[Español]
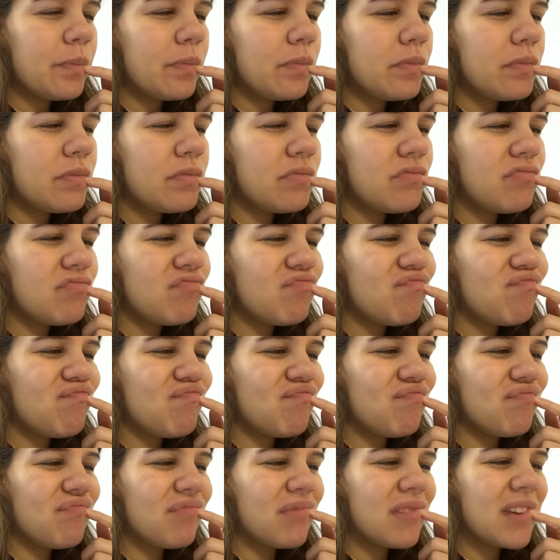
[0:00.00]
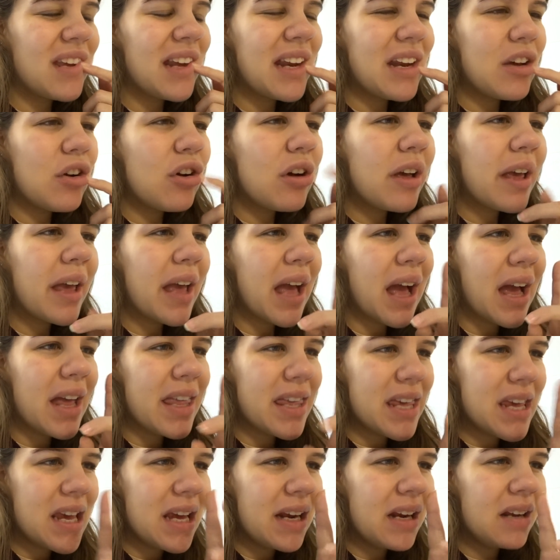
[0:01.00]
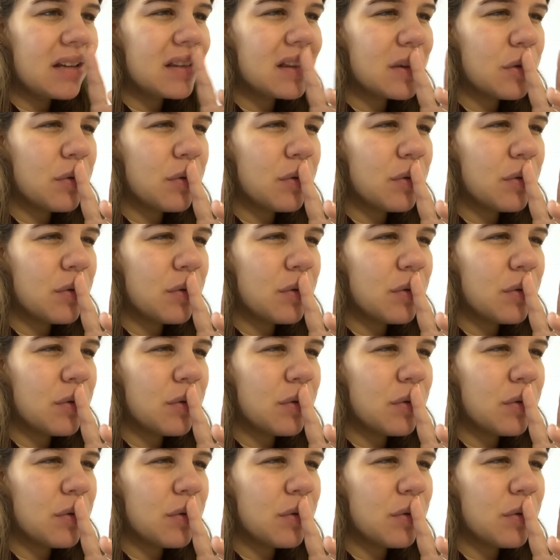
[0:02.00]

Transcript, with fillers: mm, creo que ayer